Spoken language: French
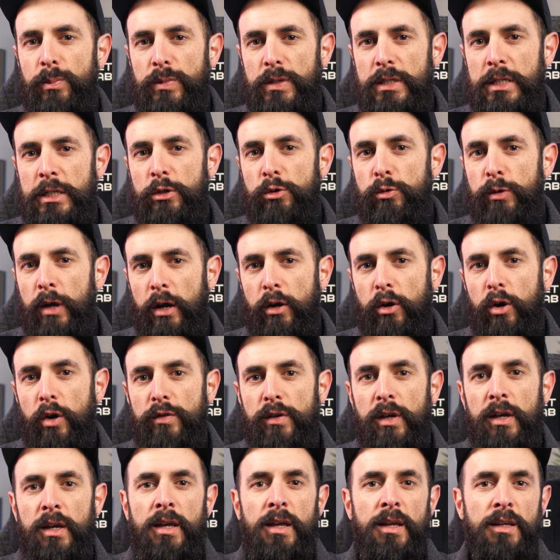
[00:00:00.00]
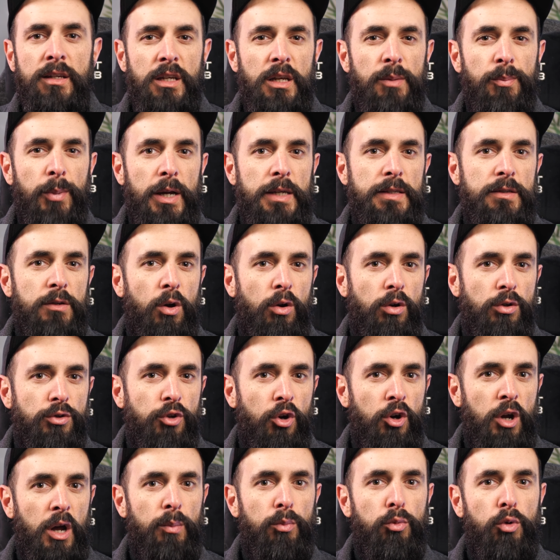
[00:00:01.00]
petit QR code qui est présent
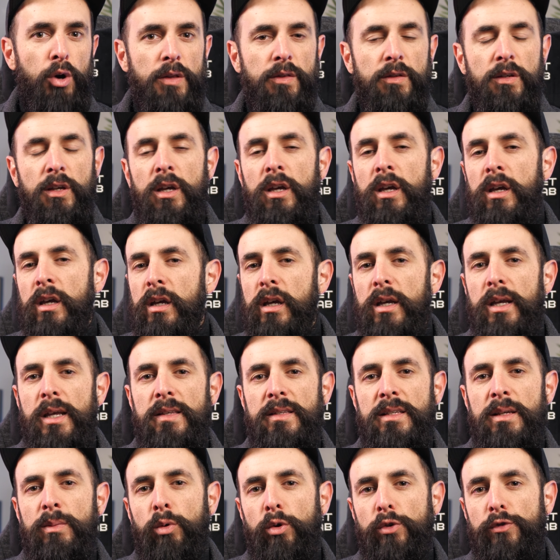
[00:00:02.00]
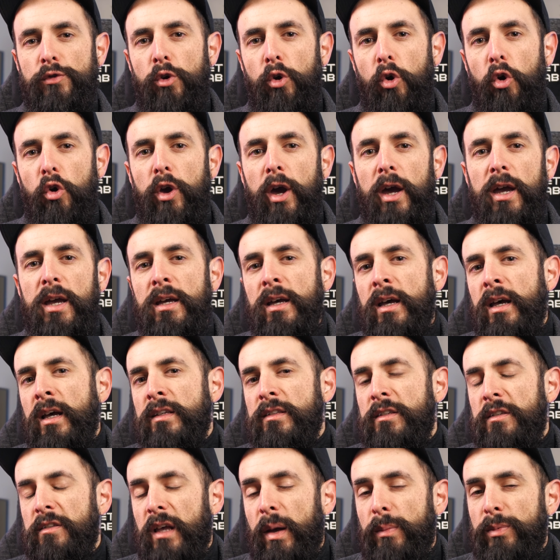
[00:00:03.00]
dans la boîte, et ici mon seul regret
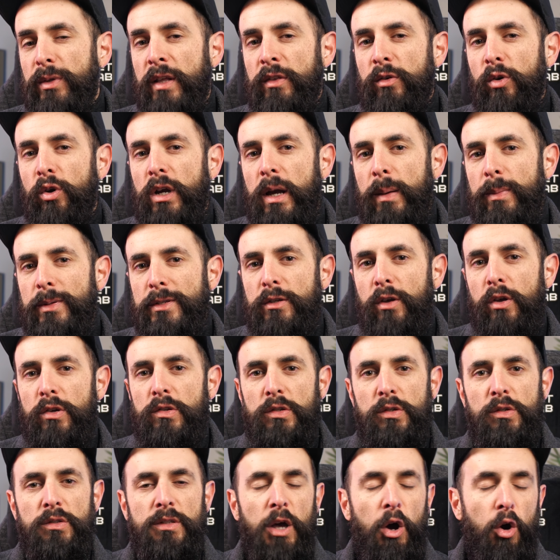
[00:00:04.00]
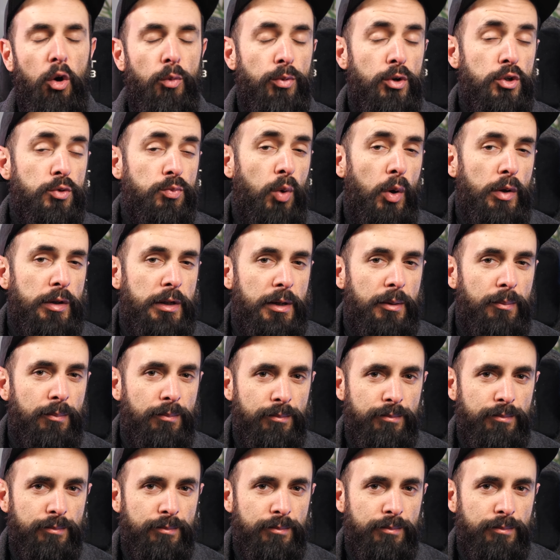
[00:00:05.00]
sera peut-être l'absence d'un repose-poignet.